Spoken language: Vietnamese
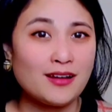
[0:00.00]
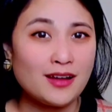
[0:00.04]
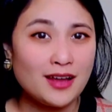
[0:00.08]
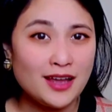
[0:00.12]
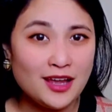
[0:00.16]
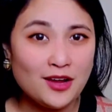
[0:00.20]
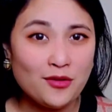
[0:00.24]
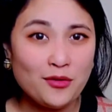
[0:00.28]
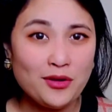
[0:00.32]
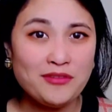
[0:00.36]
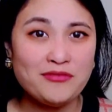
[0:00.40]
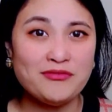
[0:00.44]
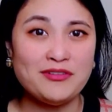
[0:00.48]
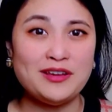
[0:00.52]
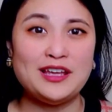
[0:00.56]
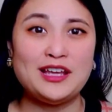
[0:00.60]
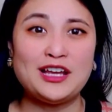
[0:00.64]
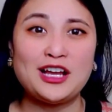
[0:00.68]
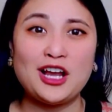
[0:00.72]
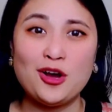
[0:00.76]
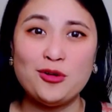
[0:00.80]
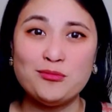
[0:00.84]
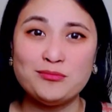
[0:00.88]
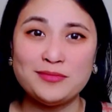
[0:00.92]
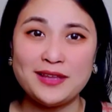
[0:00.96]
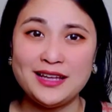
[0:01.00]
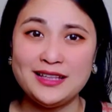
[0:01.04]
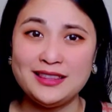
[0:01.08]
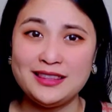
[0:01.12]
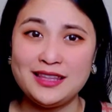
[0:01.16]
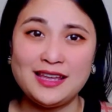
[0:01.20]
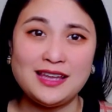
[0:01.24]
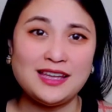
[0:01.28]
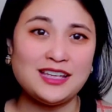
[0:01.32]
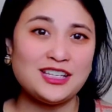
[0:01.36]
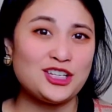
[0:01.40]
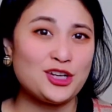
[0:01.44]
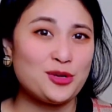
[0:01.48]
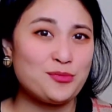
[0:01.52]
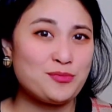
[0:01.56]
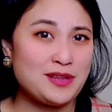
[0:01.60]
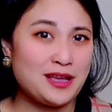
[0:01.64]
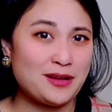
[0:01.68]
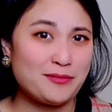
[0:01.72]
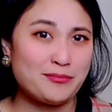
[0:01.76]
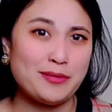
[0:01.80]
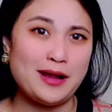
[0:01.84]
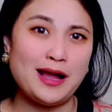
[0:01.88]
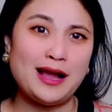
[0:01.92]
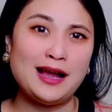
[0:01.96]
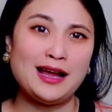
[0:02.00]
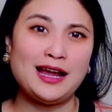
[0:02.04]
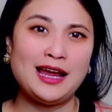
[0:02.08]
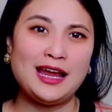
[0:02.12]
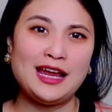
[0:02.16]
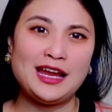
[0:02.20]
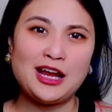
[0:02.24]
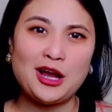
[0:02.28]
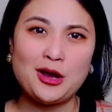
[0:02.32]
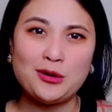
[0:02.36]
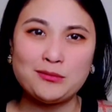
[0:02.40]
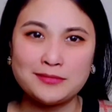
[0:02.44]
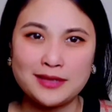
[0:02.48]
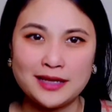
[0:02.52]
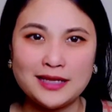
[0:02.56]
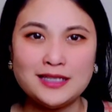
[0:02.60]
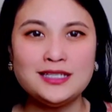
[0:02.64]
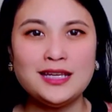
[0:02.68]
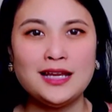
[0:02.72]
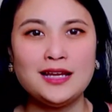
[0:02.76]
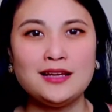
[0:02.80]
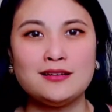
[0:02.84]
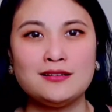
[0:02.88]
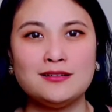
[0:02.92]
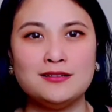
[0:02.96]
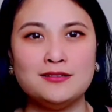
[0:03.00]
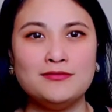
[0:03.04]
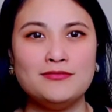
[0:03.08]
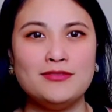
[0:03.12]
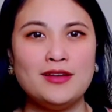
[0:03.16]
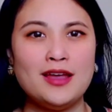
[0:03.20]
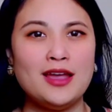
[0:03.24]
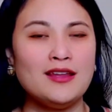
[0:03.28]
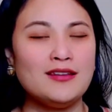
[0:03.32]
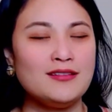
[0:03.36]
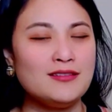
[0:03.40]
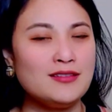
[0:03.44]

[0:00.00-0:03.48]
khi quý vị không thấy tiền trong nhà băng hay không thấy check gửi về,